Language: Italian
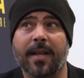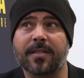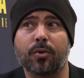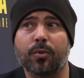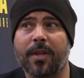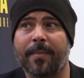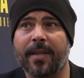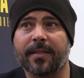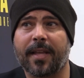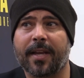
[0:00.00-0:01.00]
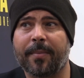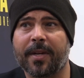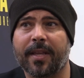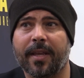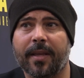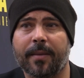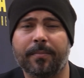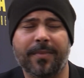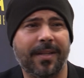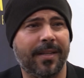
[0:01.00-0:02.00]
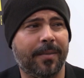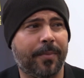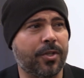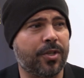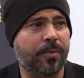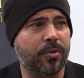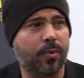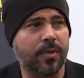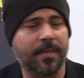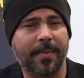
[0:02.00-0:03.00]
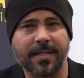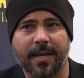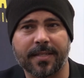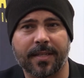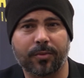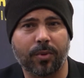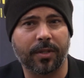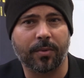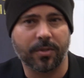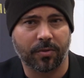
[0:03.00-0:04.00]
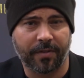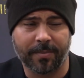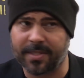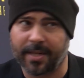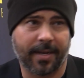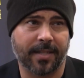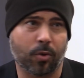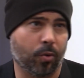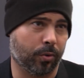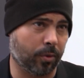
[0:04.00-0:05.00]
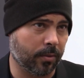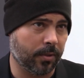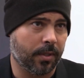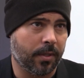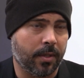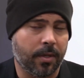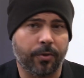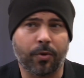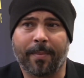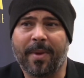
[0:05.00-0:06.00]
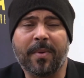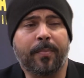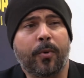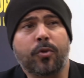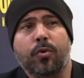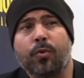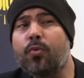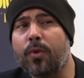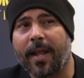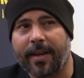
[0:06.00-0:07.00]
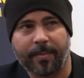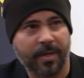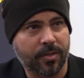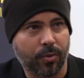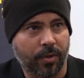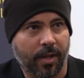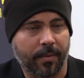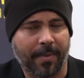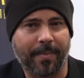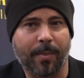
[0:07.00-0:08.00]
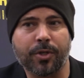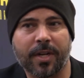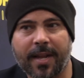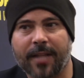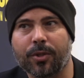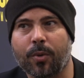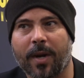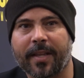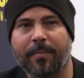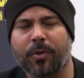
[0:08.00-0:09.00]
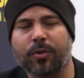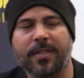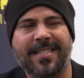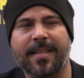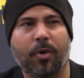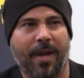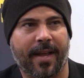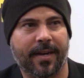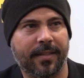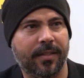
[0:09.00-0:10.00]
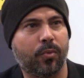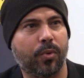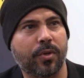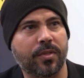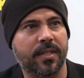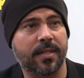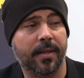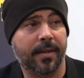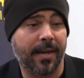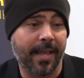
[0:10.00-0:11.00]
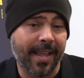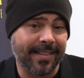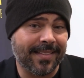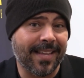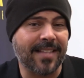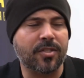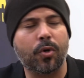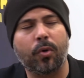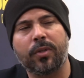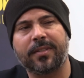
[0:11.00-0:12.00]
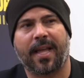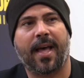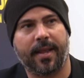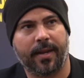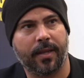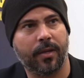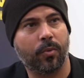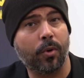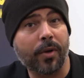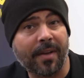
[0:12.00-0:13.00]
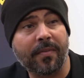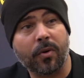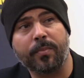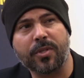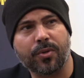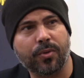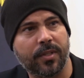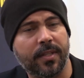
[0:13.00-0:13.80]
Assolutamente, anche perché il principio su cui si basa la scrittura di questo film sta nell'ascolto. Non abbiamo imposto nulla alle persone, ma abbiamo cercato in qualche modo di stimolarle, di incuriosirle e di ascoltare quello che avevano bisogno di